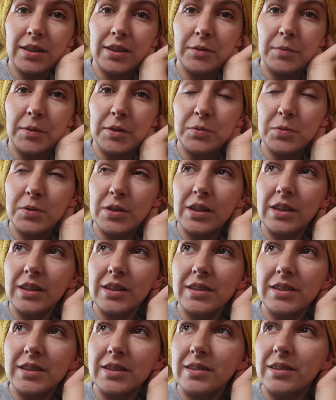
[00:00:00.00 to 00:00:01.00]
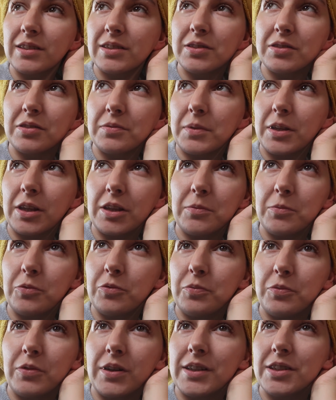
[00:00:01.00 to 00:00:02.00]
chyba słyszeliście zresztą, jaki
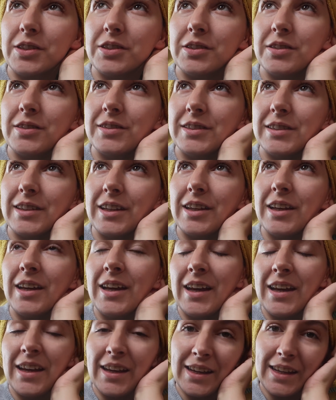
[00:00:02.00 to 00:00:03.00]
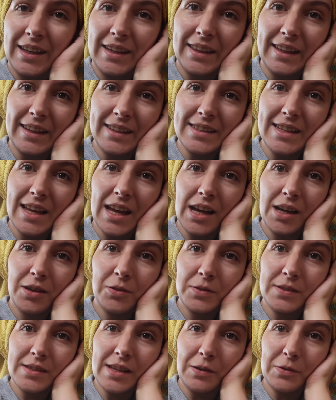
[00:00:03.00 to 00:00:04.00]
był płacz dzisiaj. I tak
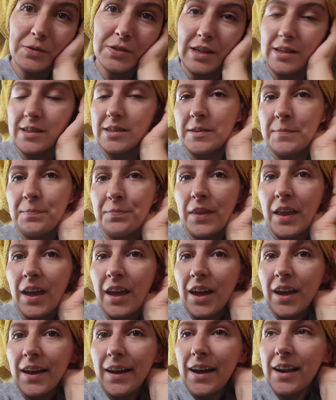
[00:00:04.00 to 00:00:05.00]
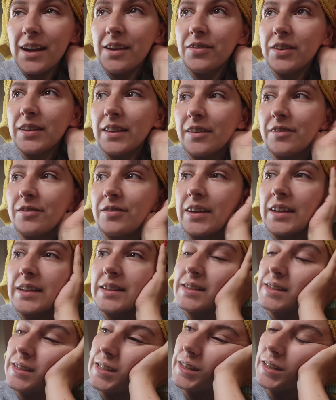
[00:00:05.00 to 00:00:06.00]
cały, cały czas. Ale witam
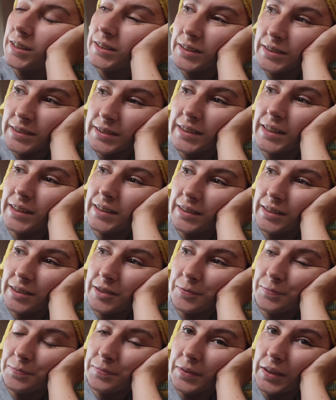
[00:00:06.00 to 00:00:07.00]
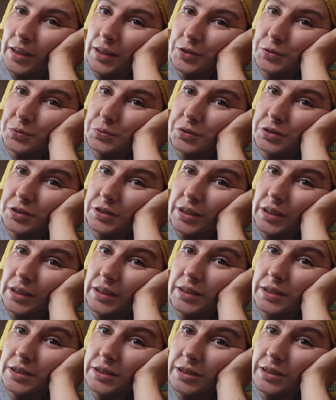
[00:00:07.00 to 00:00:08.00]
Was. Niestety, Jasiu dzisiaj
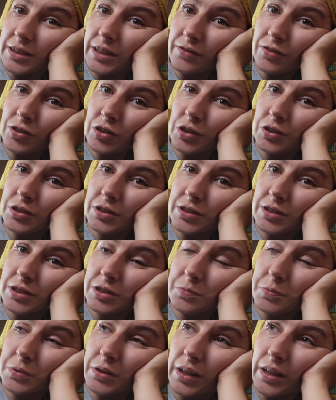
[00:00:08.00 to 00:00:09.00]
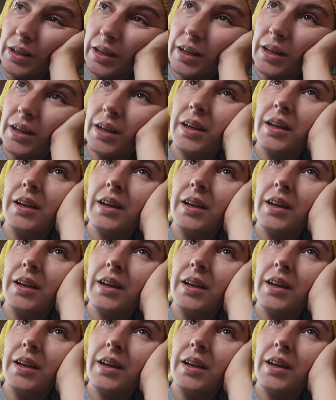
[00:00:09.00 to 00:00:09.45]
jeszcze nie wychodzi ze szpitala.